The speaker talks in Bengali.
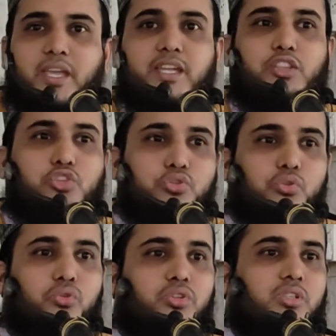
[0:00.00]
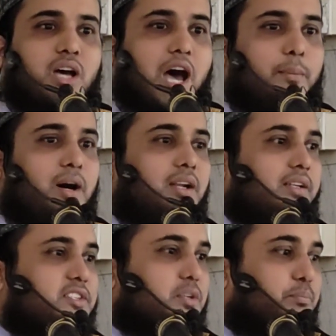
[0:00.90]
এই দুরুদ আমার
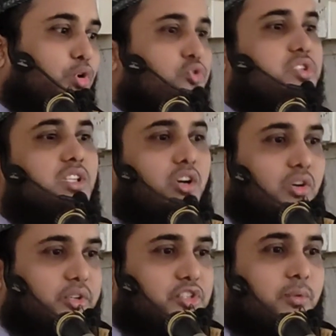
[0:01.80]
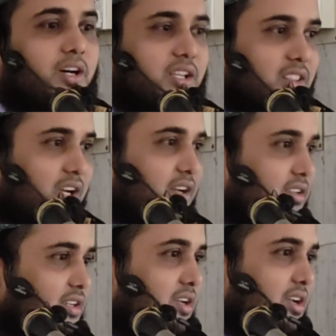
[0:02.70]
কাছে পৌঁছে দেওয়া হয় সুবাহ আল্লাহ
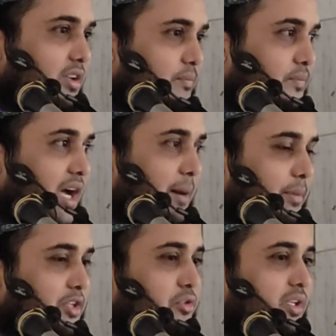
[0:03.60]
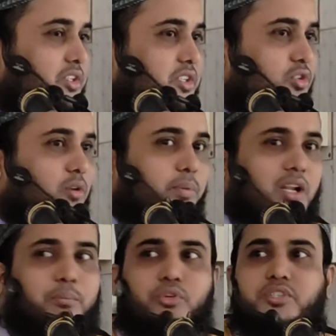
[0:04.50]
আমরা যদি
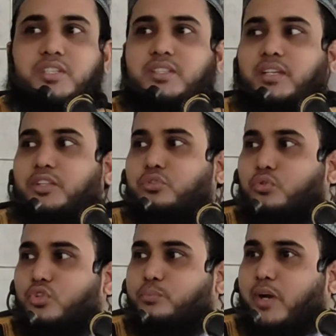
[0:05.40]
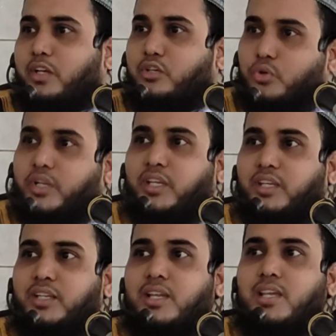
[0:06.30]
শীতলপাড়া মসজিদ থেকে দুরুদ পাঠ করি
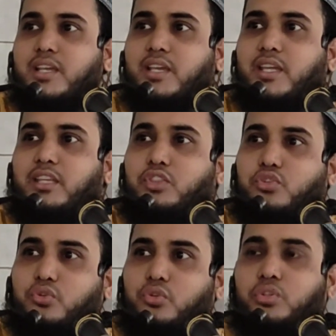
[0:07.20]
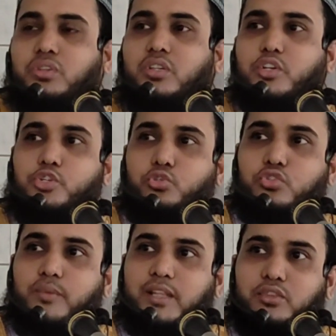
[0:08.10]
এই দুরুদ
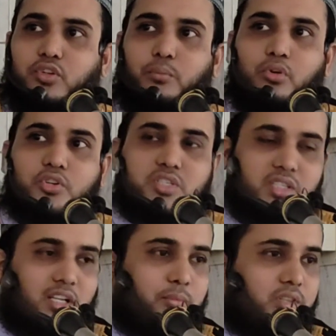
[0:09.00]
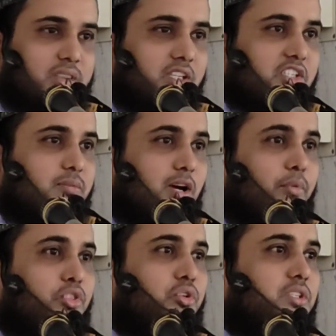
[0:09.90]
শুধুমাত্র মসজিদের মধ্যেই
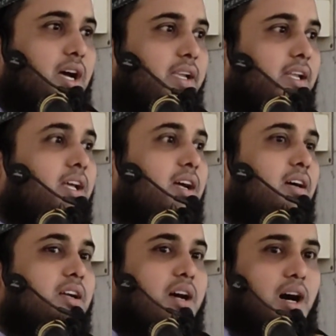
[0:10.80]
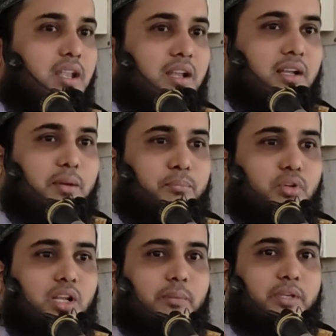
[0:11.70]
সীমাবদ্ধ থাকে না আল্লাহ
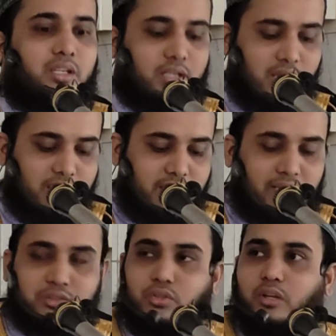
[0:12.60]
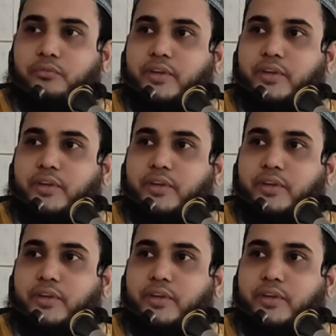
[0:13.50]
রাব্বুল আলমিন একদল